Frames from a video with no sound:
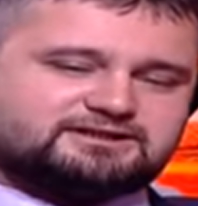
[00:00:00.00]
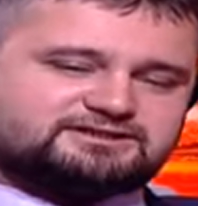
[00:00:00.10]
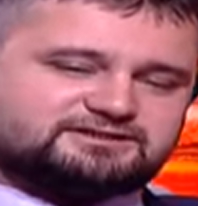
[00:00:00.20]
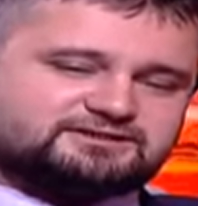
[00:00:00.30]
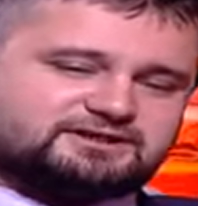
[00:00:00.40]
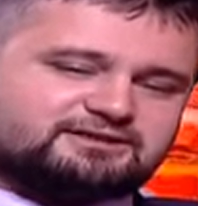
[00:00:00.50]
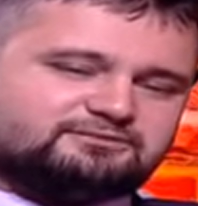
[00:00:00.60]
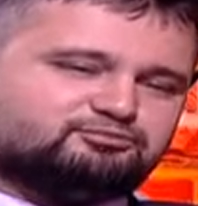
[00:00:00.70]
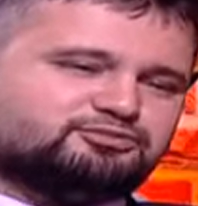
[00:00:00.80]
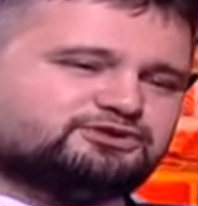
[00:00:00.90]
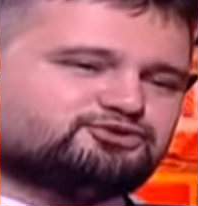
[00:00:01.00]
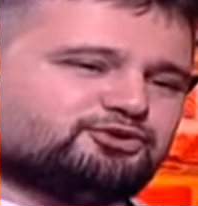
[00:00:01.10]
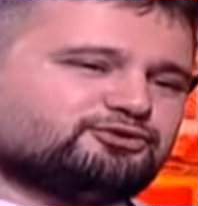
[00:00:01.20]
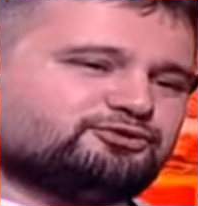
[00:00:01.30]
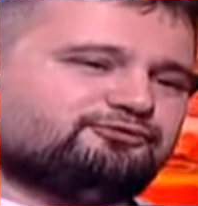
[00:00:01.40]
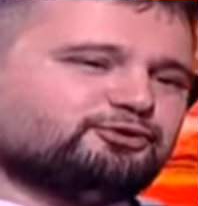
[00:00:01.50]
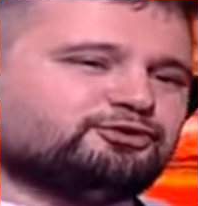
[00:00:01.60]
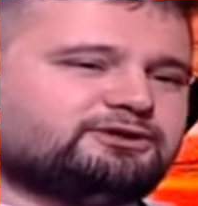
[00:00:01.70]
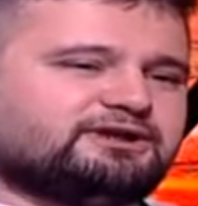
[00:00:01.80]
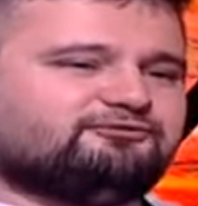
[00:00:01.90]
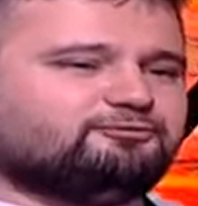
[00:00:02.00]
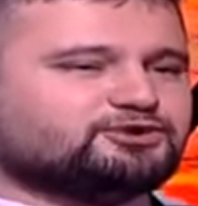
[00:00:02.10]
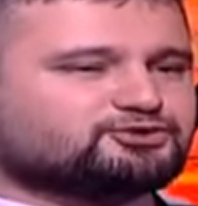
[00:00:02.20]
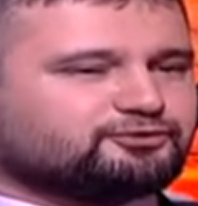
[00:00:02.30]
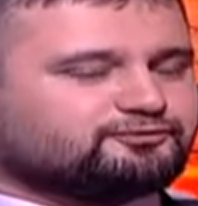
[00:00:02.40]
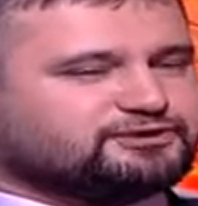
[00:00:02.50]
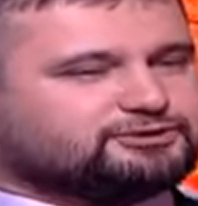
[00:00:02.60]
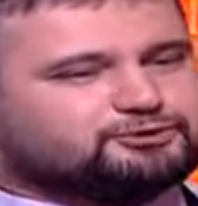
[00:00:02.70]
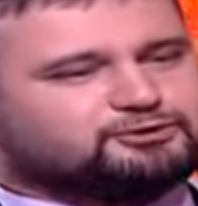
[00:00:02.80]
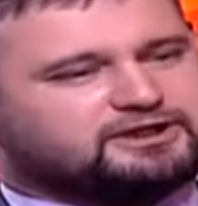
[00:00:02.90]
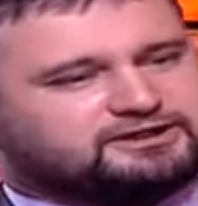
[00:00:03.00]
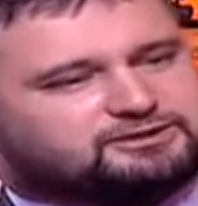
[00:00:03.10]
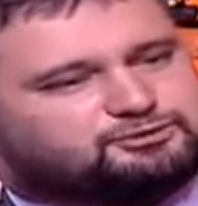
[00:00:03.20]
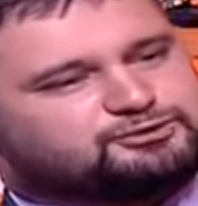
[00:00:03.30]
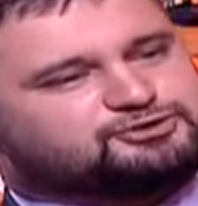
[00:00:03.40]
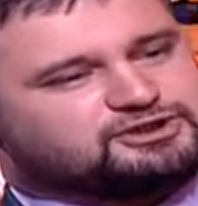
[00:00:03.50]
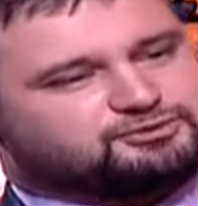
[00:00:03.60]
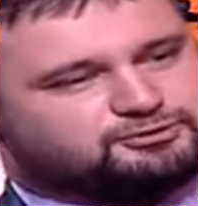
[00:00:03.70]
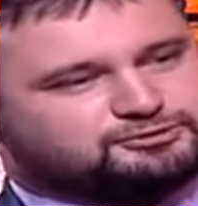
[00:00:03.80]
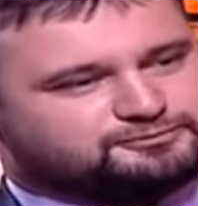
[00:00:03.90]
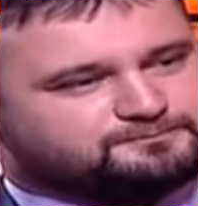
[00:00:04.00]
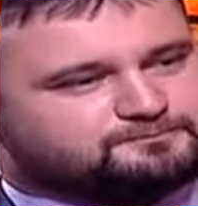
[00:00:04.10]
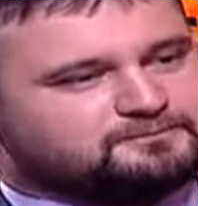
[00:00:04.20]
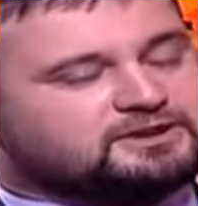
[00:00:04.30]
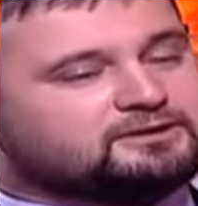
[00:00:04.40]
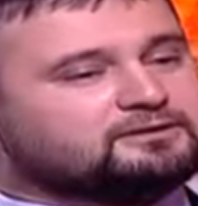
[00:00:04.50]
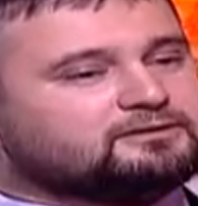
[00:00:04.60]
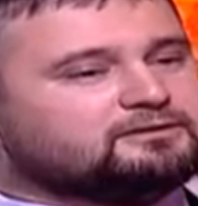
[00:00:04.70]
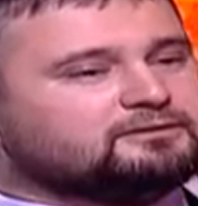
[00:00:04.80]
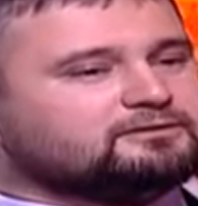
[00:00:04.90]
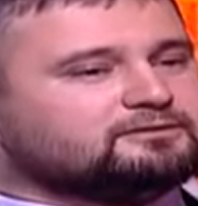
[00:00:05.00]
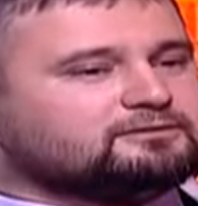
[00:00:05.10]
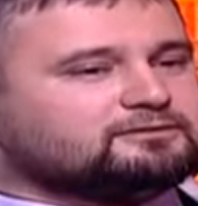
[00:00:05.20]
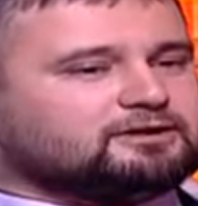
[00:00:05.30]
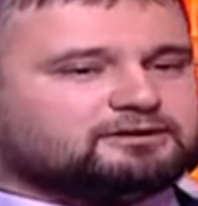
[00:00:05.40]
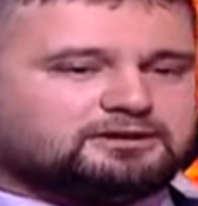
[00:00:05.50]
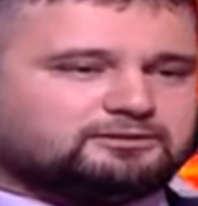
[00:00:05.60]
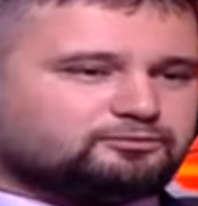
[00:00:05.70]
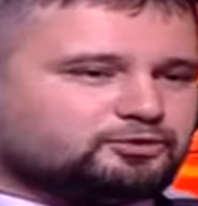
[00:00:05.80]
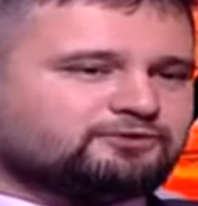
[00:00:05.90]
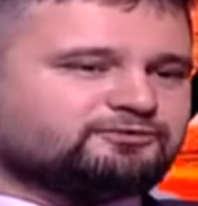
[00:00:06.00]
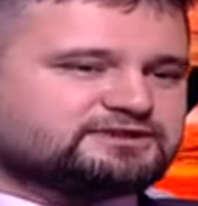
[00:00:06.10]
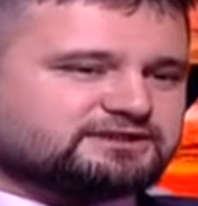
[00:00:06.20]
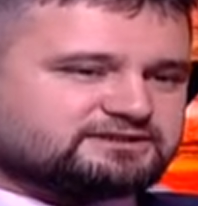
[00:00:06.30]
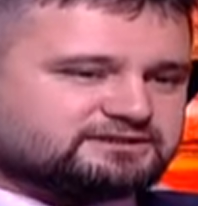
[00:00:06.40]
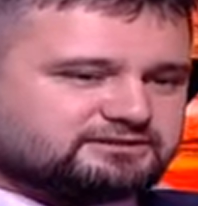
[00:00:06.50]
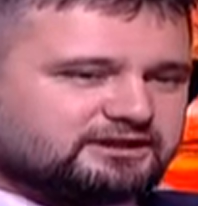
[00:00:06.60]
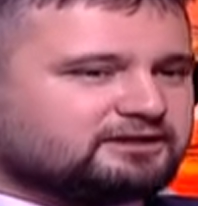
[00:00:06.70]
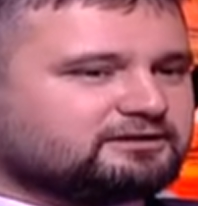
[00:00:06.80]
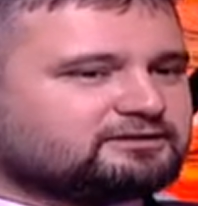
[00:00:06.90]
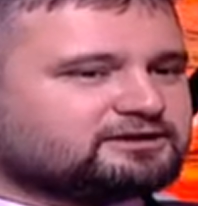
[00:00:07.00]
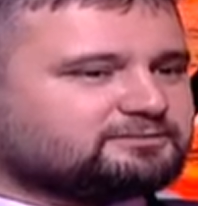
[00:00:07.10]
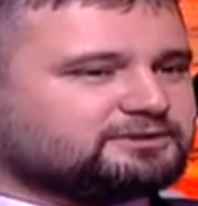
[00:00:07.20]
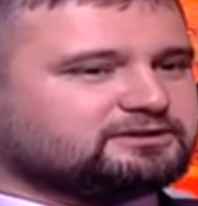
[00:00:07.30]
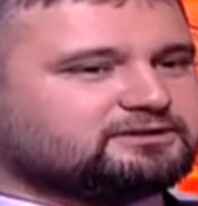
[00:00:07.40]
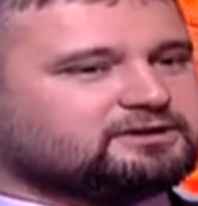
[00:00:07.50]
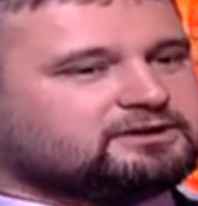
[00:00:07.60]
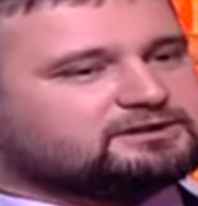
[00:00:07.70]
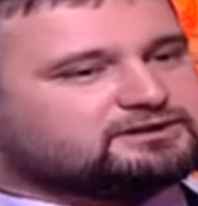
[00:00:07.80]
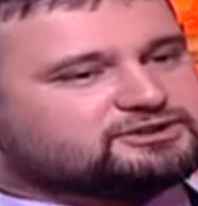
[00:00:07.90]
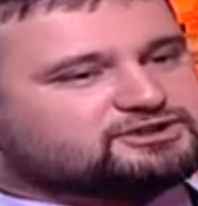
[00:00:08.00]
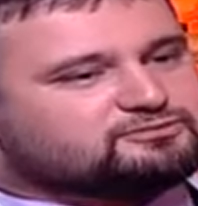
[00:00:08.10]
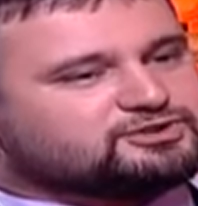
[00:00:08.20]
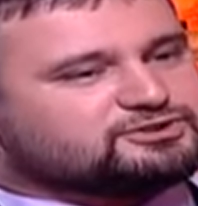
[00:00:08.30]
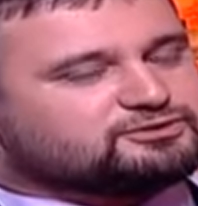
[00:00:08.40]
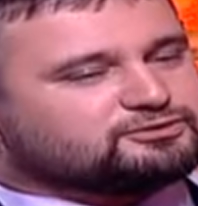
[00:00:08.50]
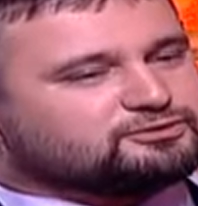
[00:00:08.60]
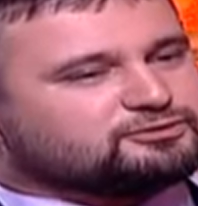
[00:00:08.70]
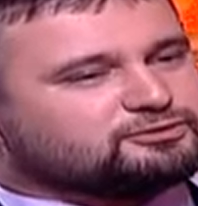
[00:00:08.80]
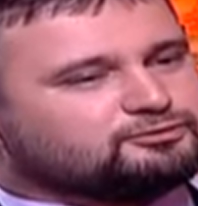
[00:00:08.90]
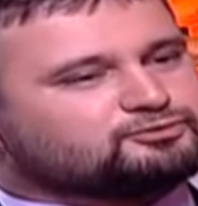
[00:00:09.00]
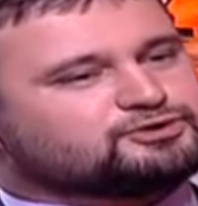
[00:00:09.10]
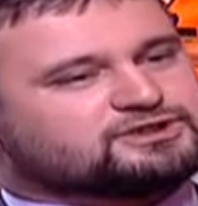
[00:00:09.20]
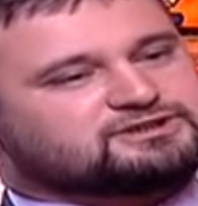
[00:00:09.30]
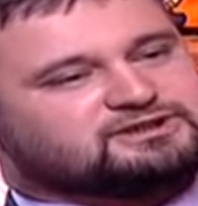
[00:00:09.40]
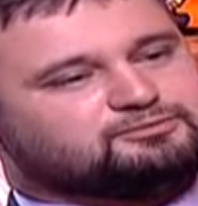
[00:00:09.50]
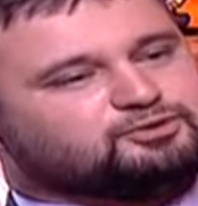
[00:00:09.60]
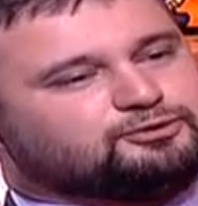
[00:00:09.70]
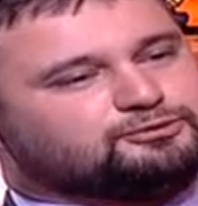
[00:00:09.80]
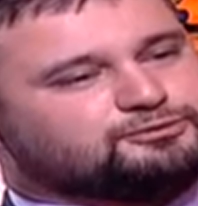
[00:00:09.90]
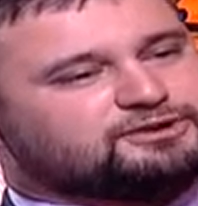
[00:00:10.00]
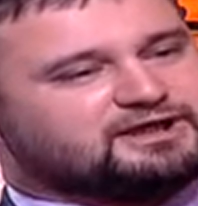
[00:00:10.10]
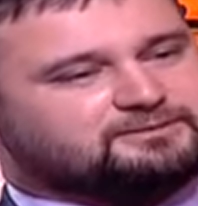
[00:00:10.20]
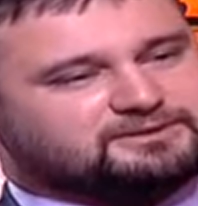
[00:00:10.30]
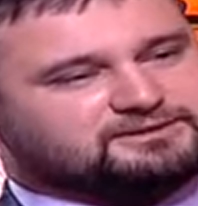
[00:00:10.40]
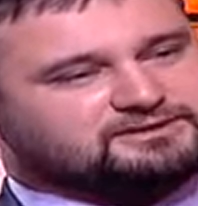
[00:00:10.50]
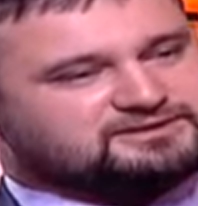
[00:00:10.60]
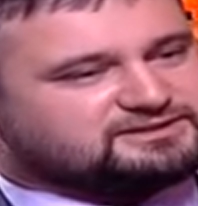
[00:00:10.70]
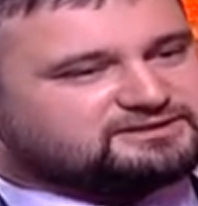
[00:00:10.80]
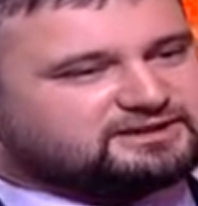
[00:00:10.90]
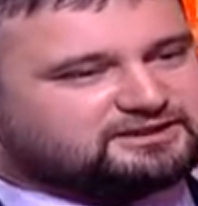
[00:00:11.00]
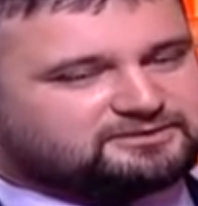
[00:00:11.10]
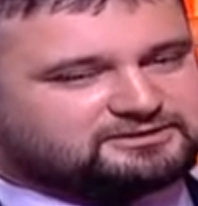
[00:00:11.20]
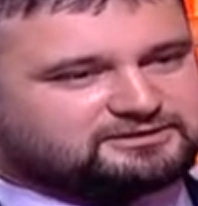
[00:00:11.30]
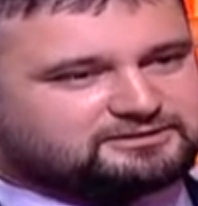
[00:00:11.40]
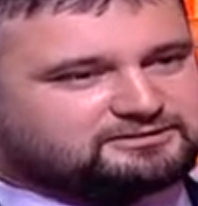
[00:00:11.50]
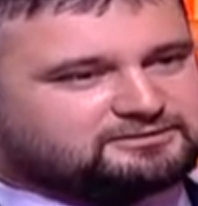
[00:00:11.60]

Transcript: gezinirken birçok fotoğraf, birçok video kaydediyor, çekiyor. Evet. Allah muhafaza etsin herhangi bir arkadaşımız 3 yaşında bir oğlunu kaybetti, kızını kaybetti.